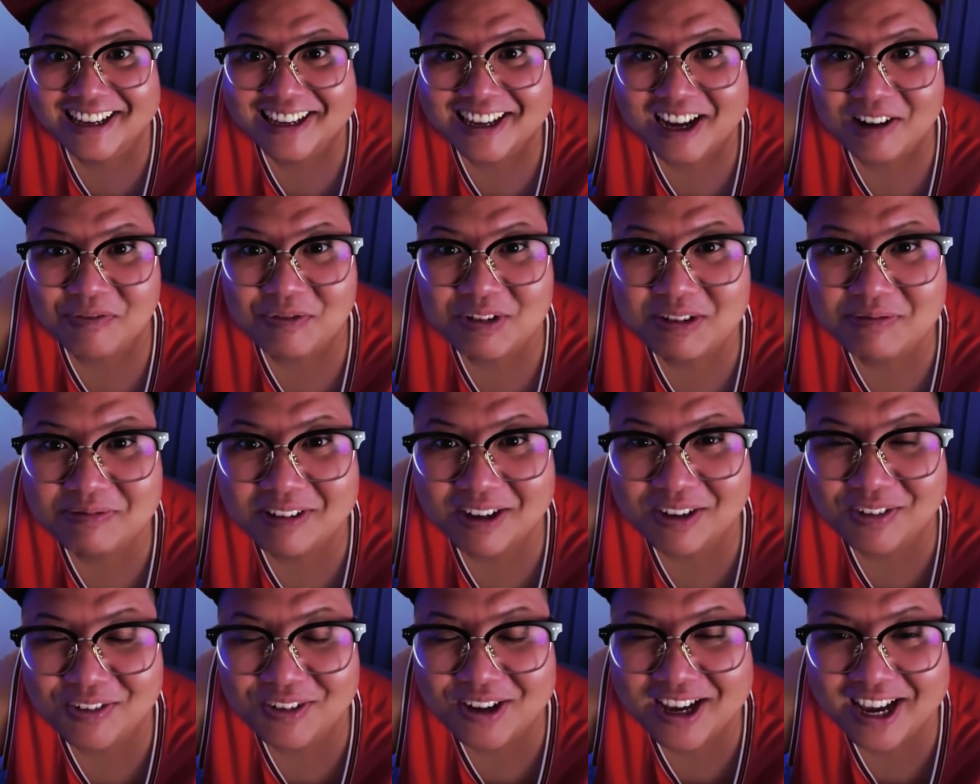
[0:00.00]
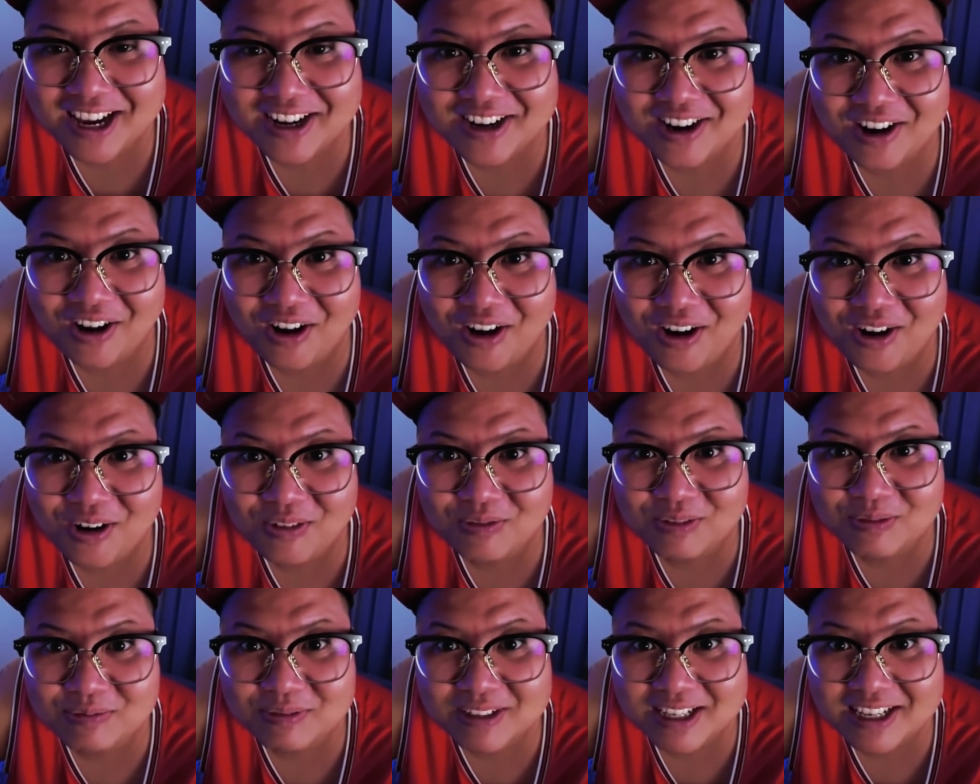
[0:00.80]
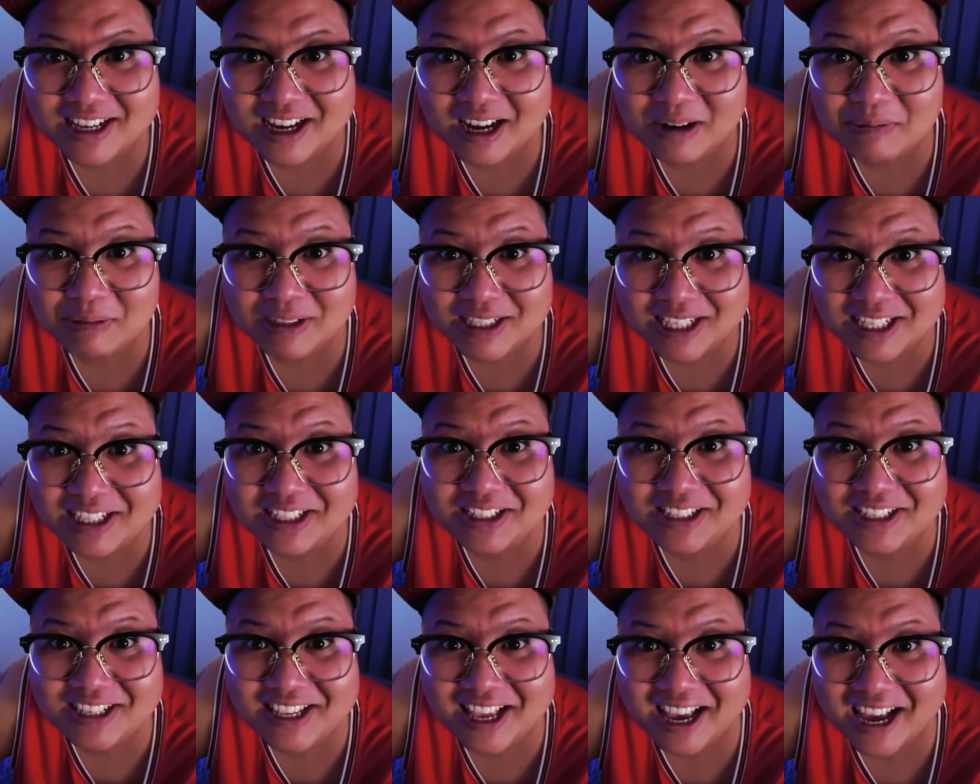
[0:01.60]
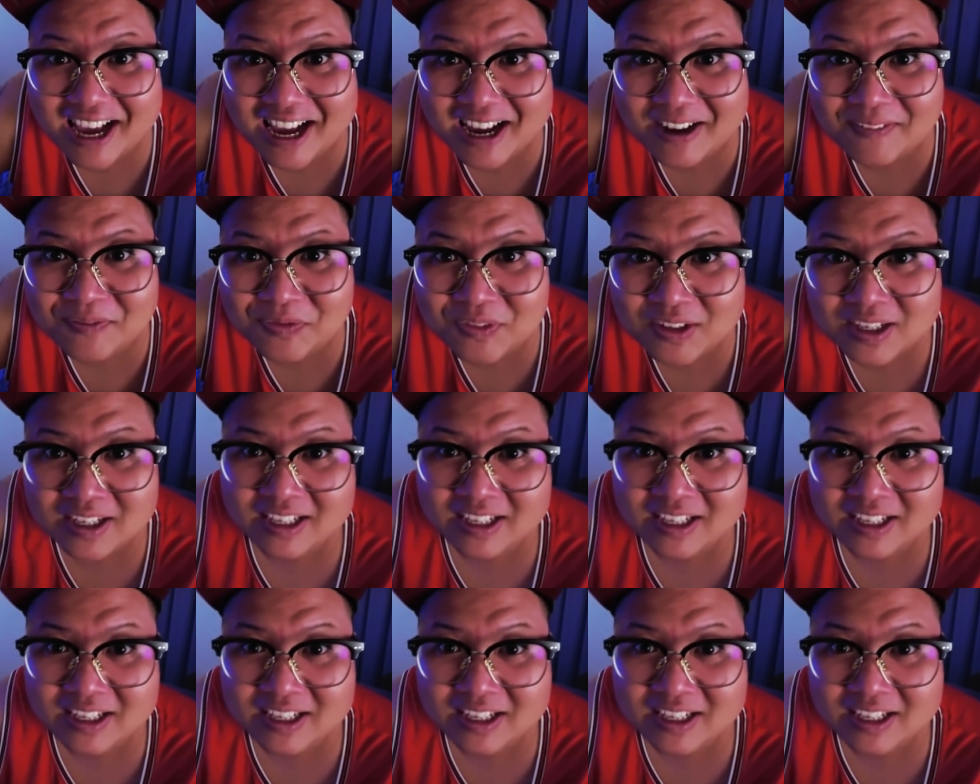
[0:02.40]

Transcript: không biết là có nghe rõ không thấy hơi bị thích đó nha